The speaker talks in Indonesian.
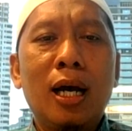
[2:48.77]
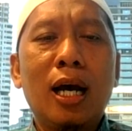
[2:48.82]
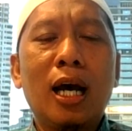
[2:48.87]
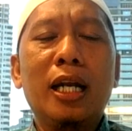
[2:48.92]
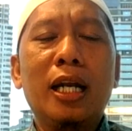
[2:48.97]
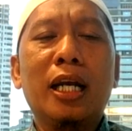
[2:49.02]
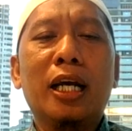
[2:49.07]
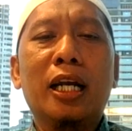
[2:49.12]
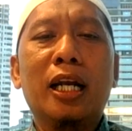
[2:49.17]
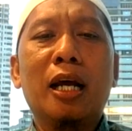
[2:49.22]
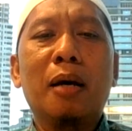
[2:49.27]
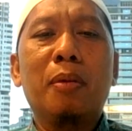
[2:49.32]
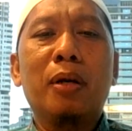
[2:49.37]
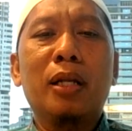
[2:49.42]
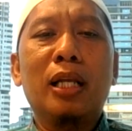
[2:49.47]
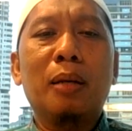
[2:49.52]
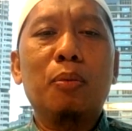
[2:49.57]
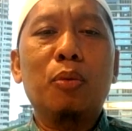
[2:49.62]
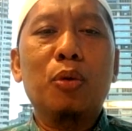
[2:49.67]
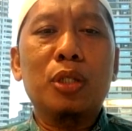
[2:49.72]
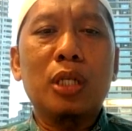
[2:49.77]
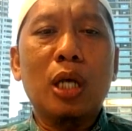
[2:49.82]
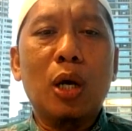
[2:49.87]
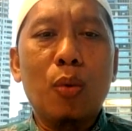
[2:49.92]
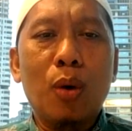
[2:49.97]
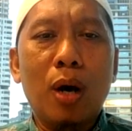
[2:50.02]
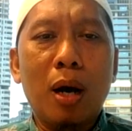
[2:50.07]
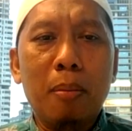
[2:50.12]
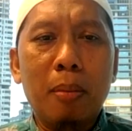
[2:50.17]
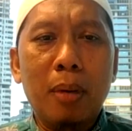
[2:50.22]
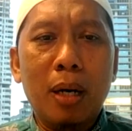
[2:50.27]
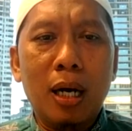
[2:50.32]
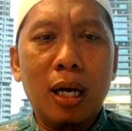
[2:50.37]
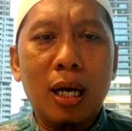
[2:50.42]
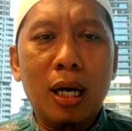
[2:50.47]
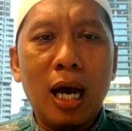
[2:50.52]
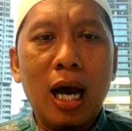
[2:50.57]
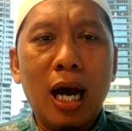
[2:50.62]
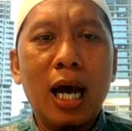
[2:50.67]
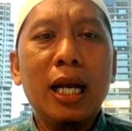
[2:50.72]
ada yang namanya
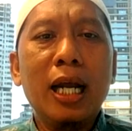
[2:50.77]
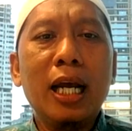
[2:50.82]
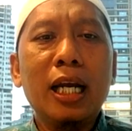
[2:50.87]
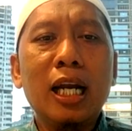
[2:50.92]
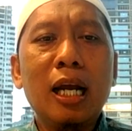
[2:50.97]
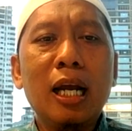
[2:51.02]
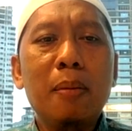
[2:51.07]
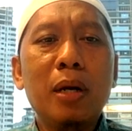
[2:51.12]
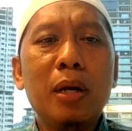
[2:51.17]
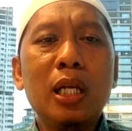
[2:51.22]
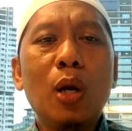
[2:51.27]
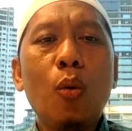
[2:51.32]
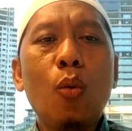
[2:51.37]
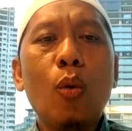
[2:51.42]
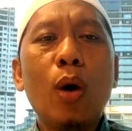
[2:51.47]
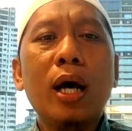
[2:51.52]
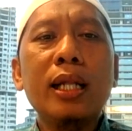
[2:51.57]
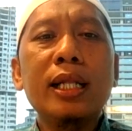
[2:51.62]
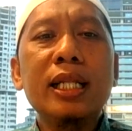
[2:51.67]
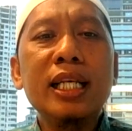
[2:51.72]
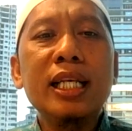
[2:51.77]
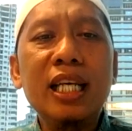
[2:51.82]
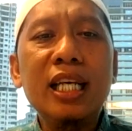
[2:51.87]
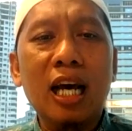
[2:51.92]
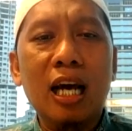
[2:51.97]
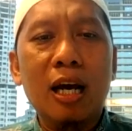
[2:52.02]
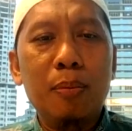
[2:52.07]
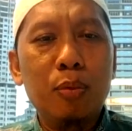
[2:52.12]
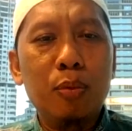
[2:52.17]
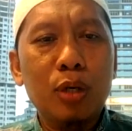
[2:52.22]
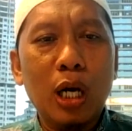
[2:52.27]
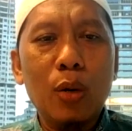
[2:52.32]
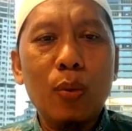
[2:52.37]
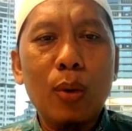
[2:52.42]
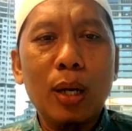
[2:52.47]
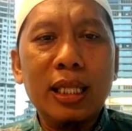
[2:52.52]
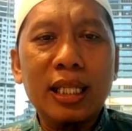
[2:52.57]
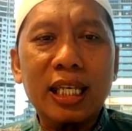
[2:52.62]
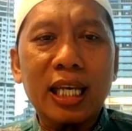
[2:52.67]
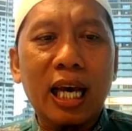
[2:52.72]
musawamah, ada yang namanya wadiah, bukan
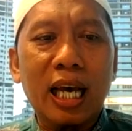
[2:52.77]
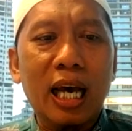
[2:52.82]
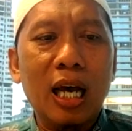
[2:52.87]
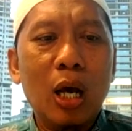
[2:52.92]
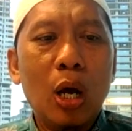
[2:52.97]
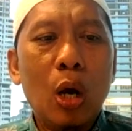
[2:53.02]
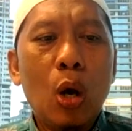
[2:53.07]
wadiah.